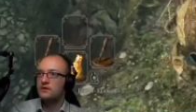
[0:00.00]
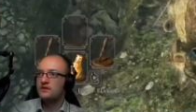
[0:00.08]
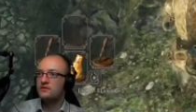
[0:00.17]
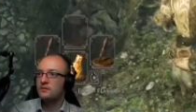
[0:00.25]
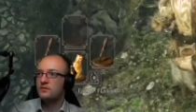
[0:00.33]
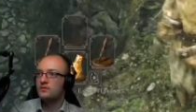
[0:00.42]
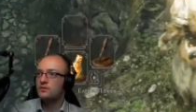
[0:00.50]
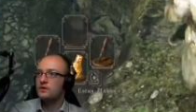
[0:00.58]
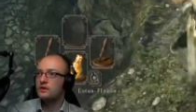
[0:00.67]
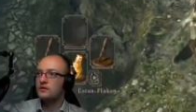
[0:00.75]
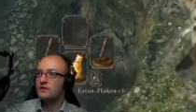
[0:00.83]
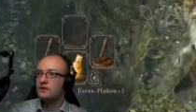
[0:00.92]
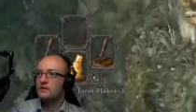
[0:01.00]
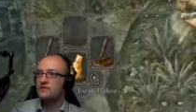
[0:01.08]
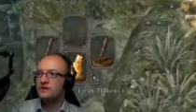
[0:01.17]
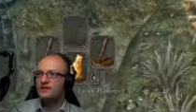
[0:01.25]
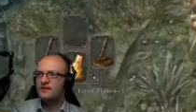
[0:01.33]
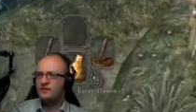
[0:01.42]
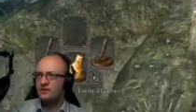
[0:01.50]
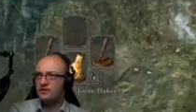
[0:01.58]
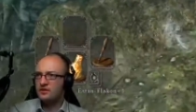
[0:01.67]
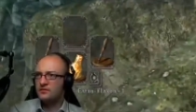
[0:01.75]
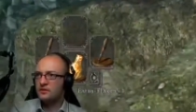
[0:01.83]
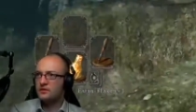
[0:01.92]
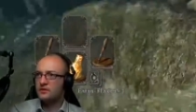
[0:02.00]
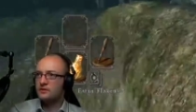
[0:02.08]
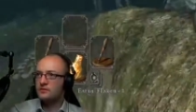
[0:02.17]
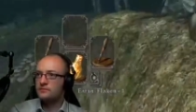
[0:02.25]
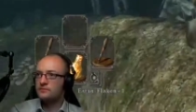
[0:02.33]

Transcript: Erstmal bist du dran. Vielleicht gehe ich da auch gleich mal runter.